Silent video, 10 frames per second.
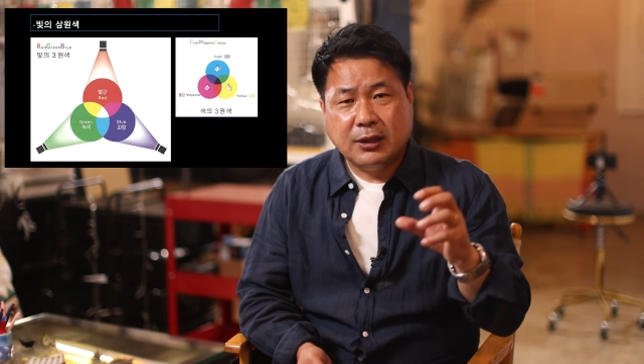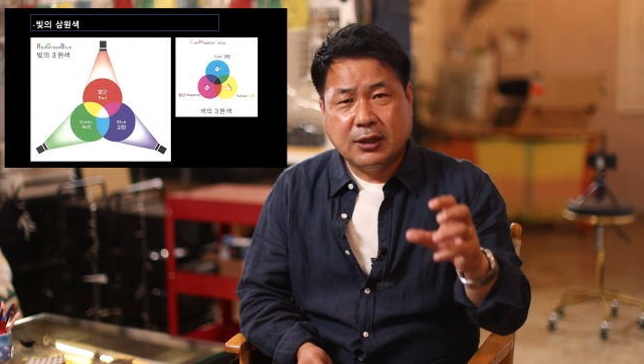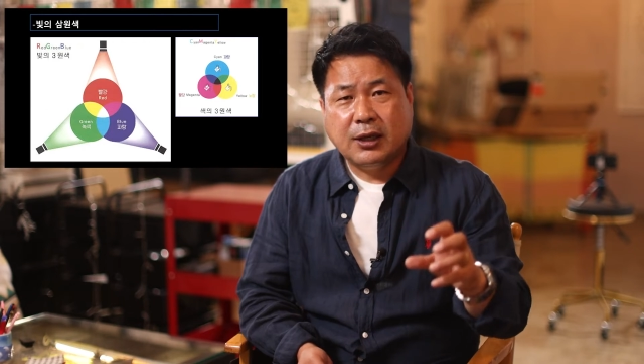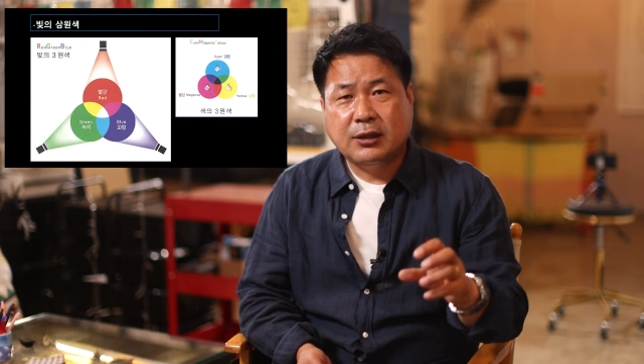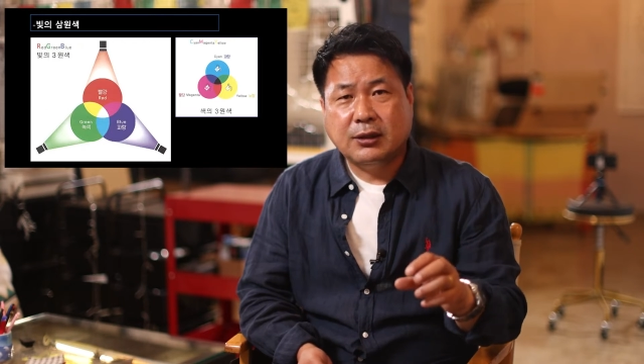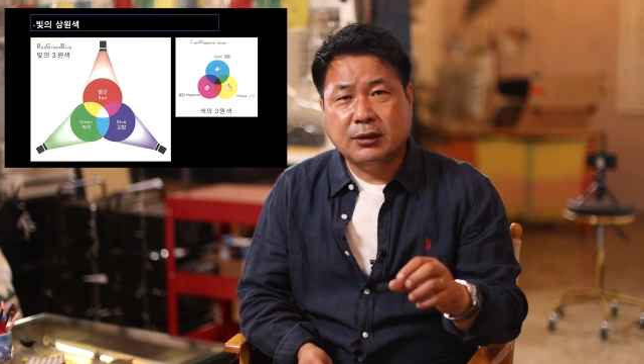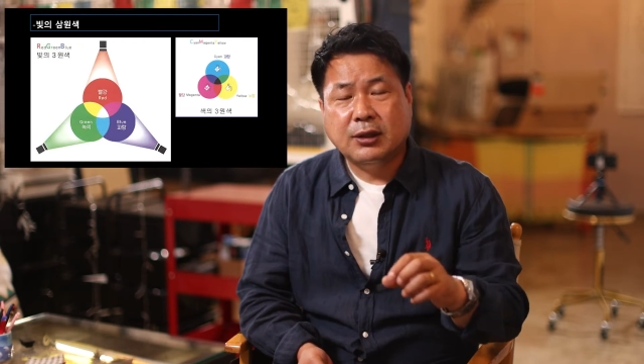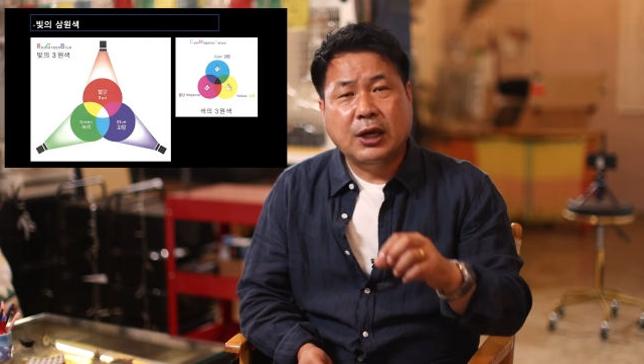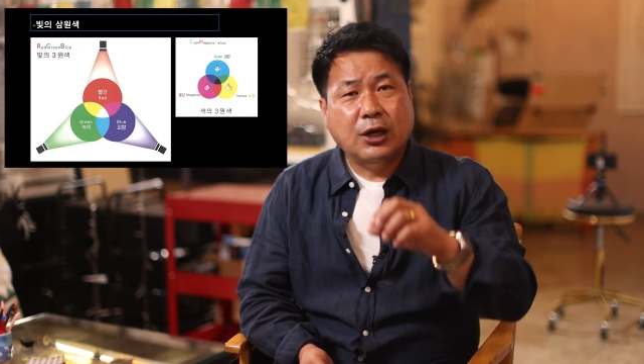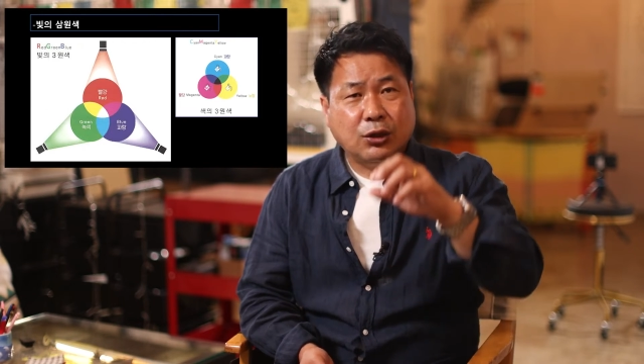
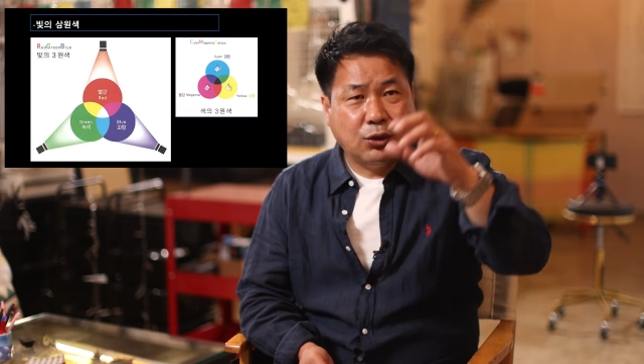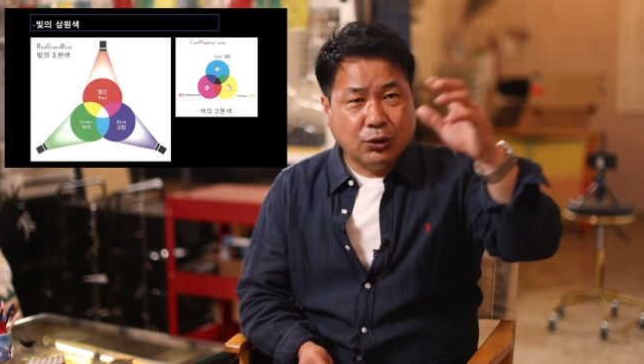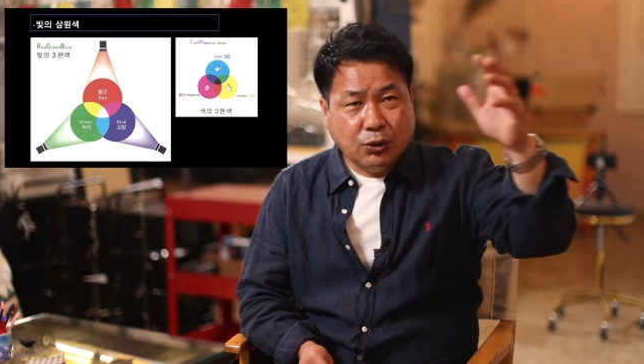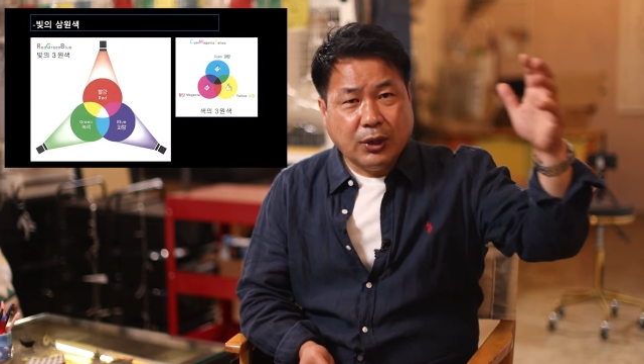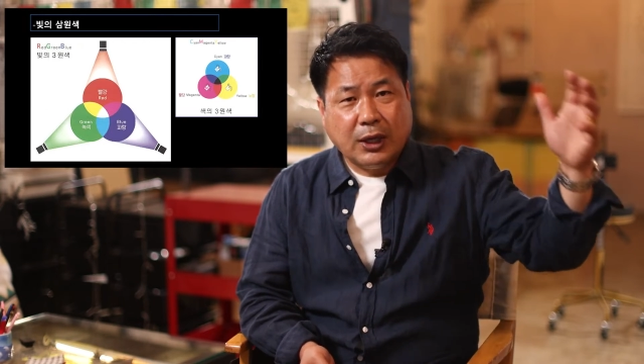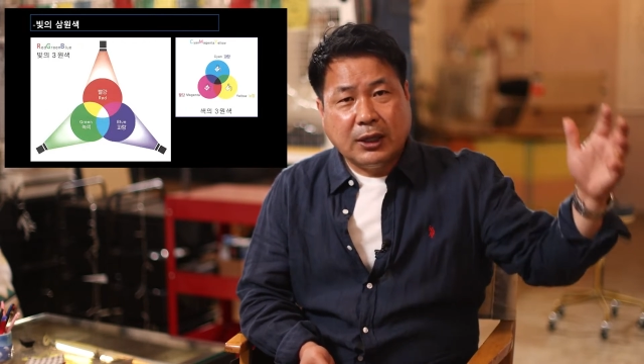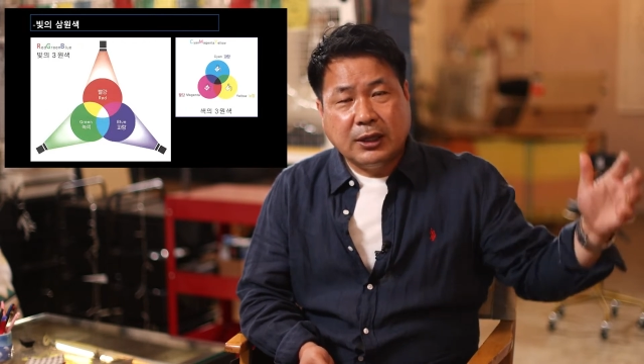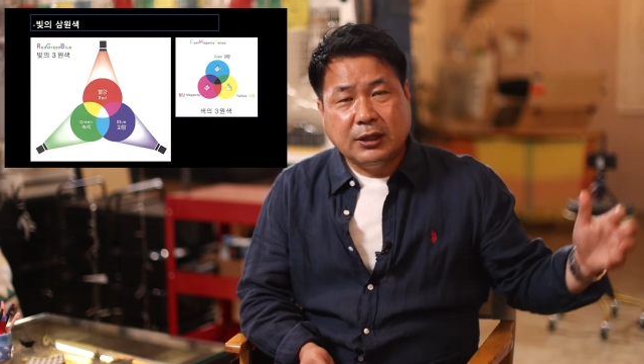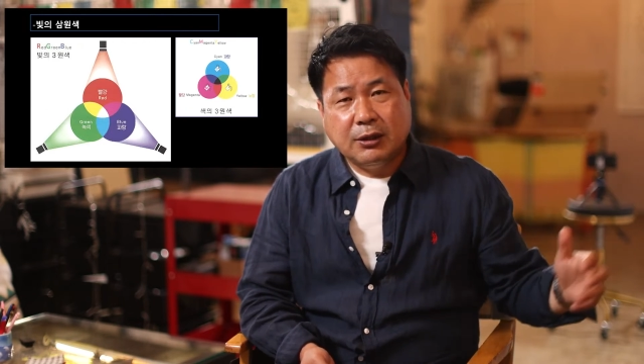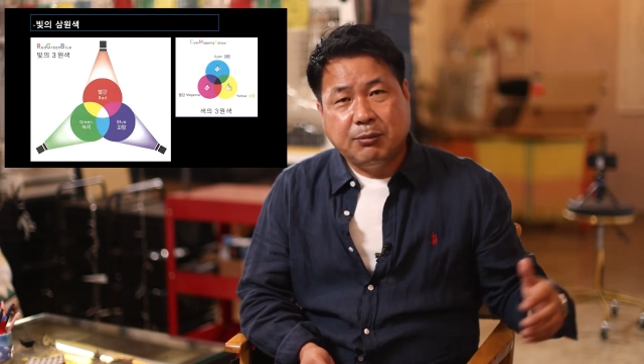기계들은
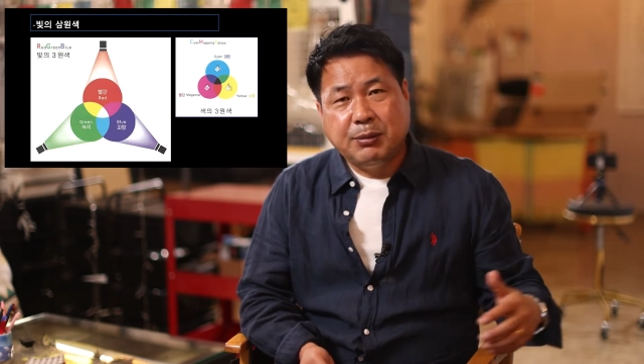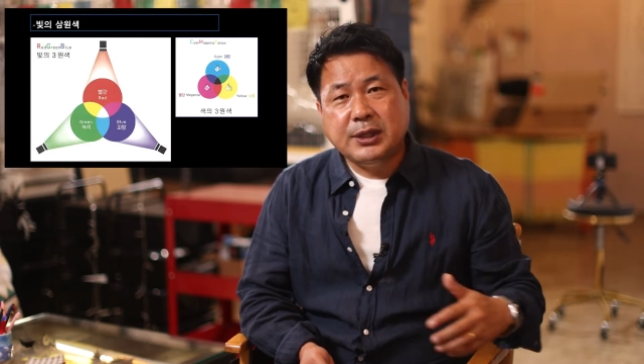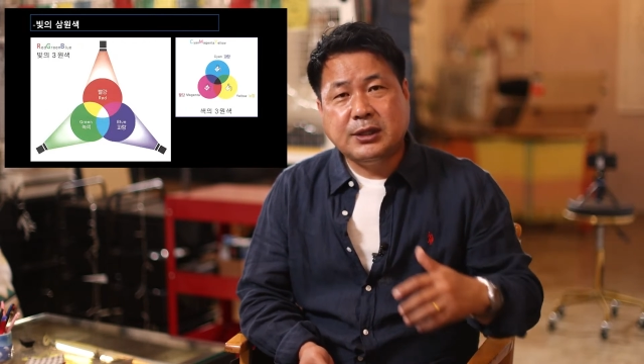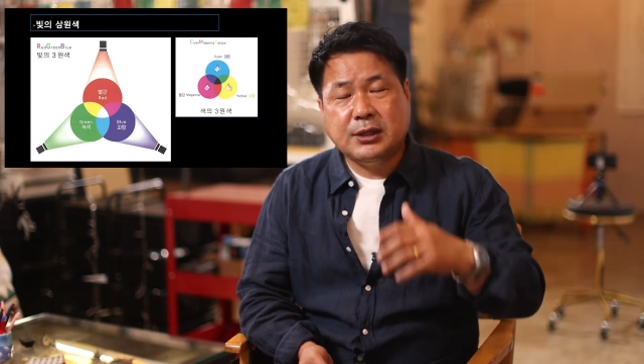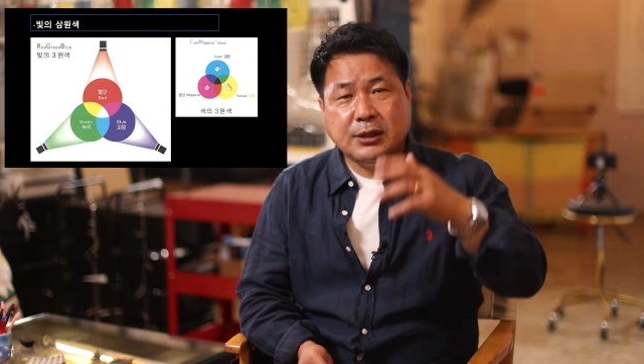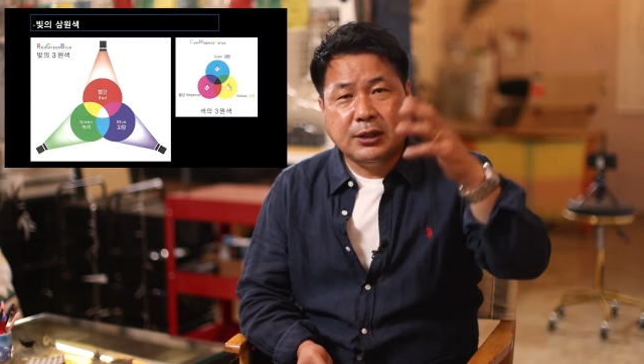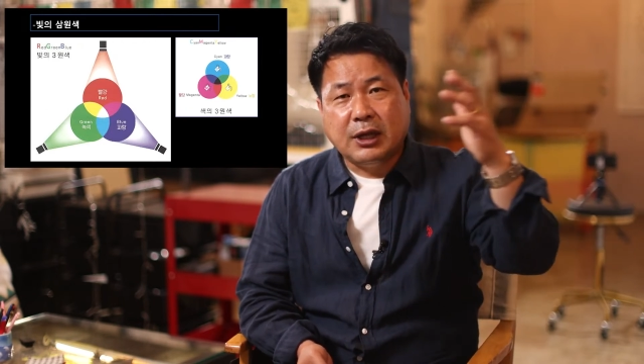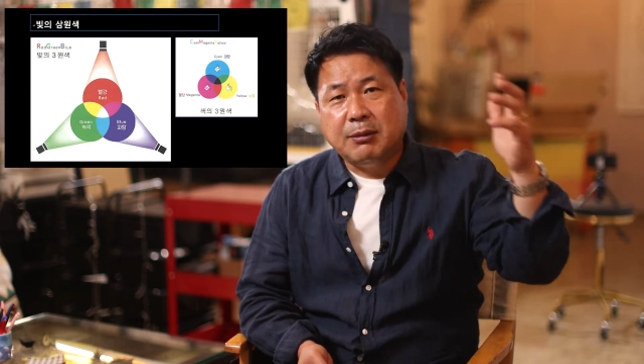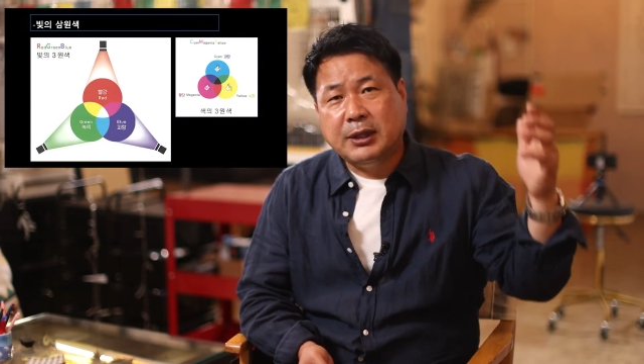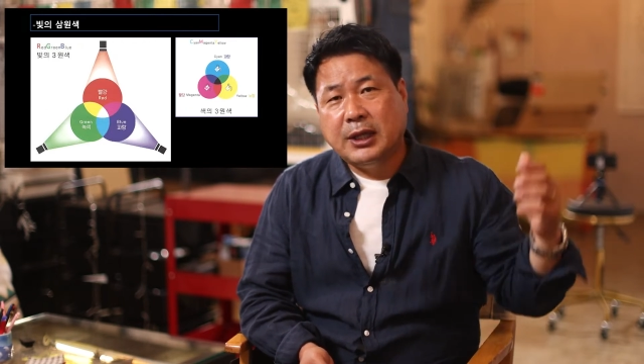떠돌아다니는 빛을
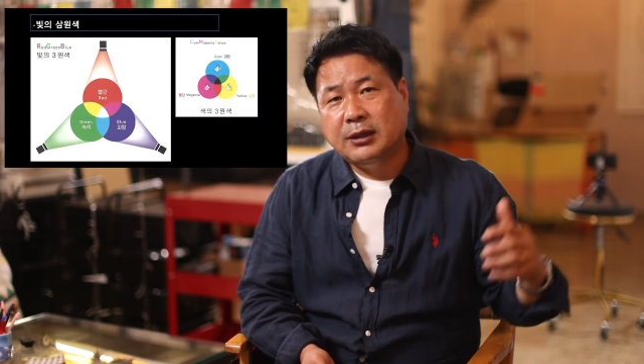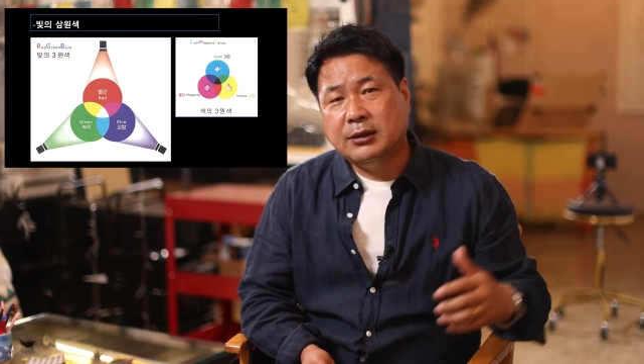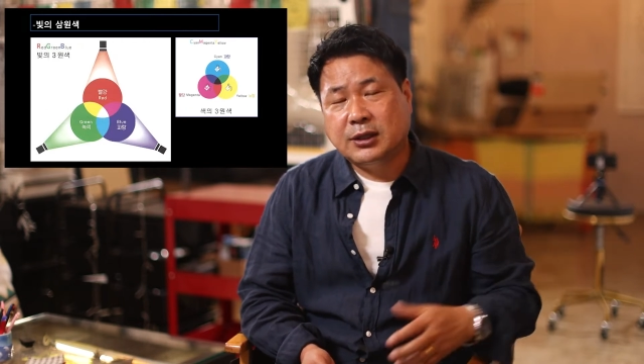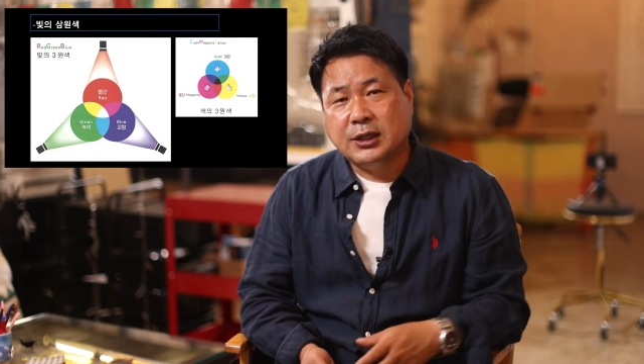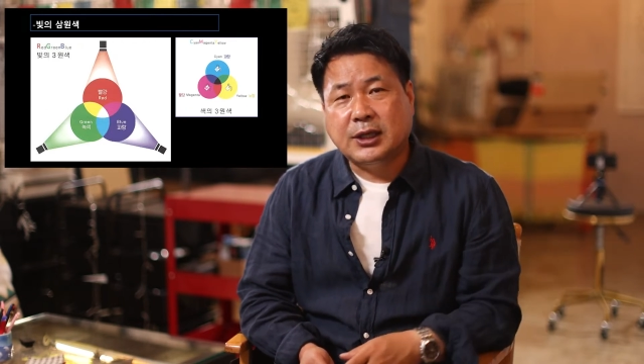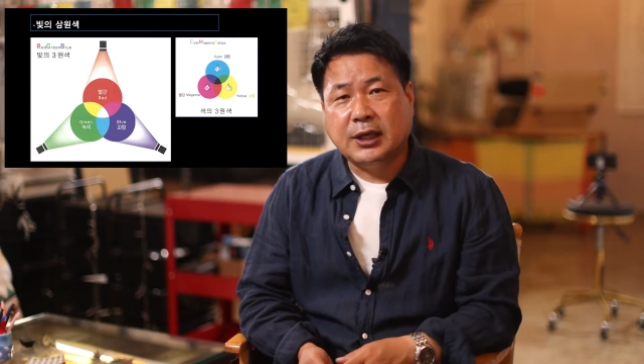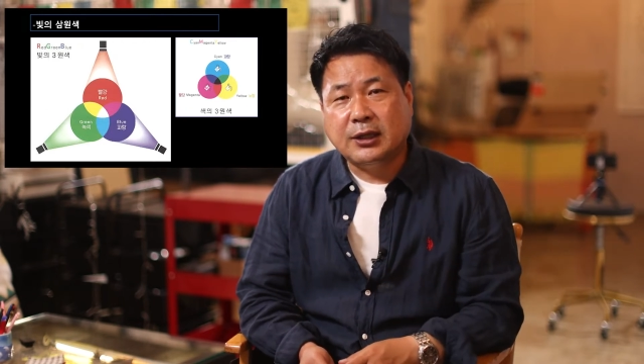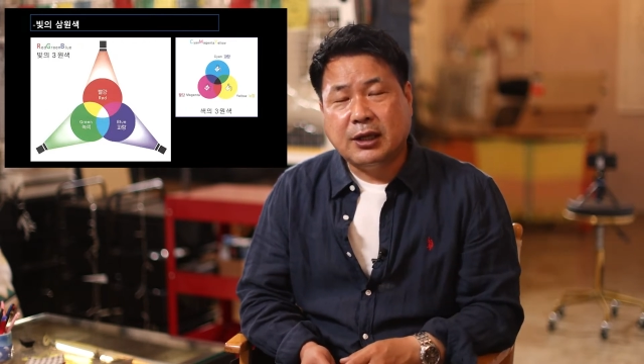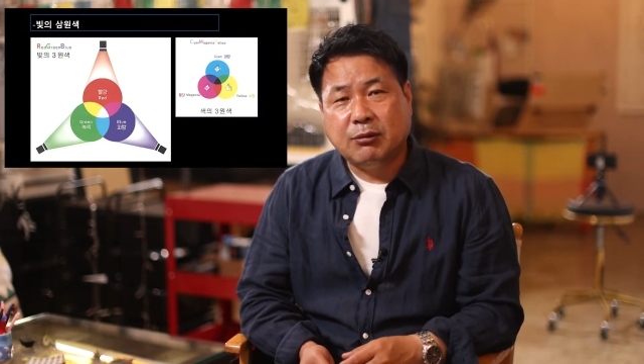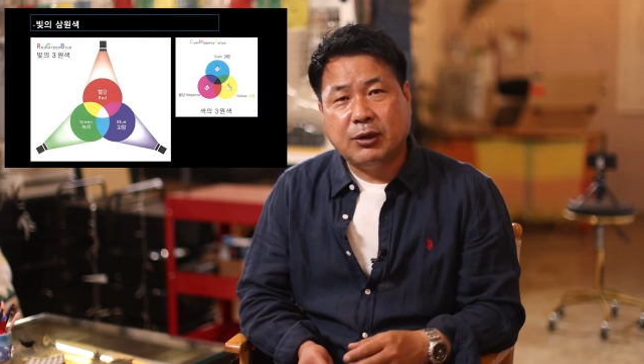담아내는
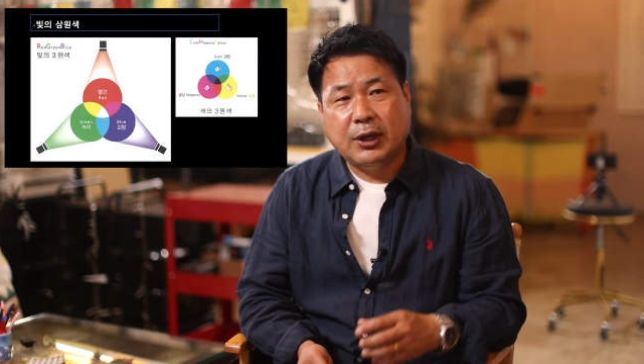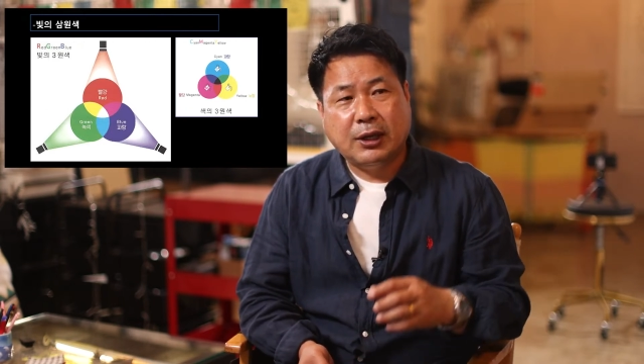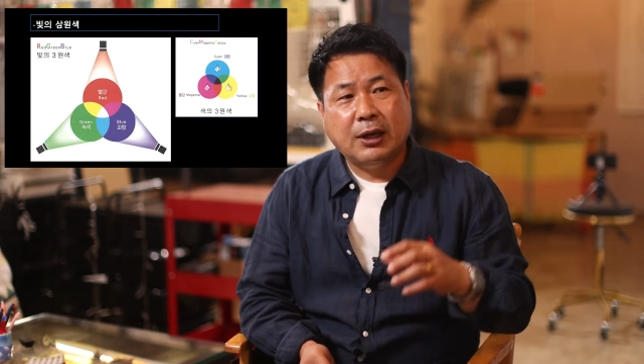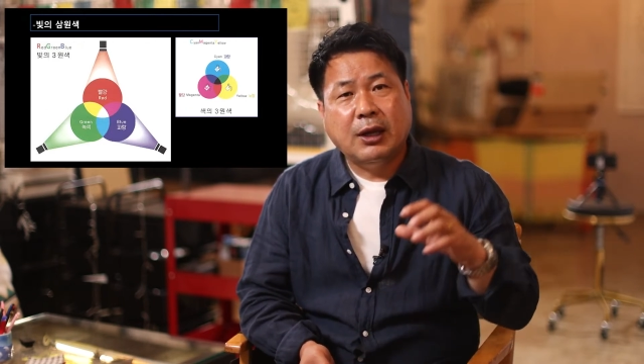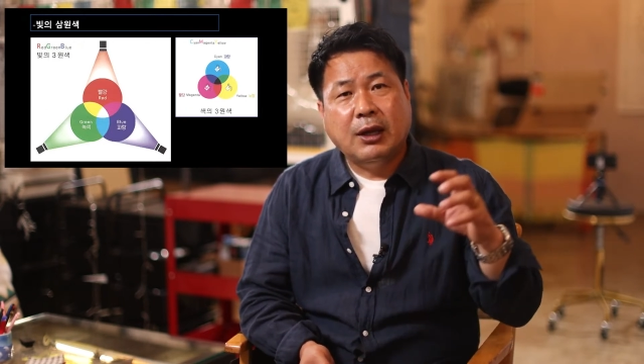기계이기 때문에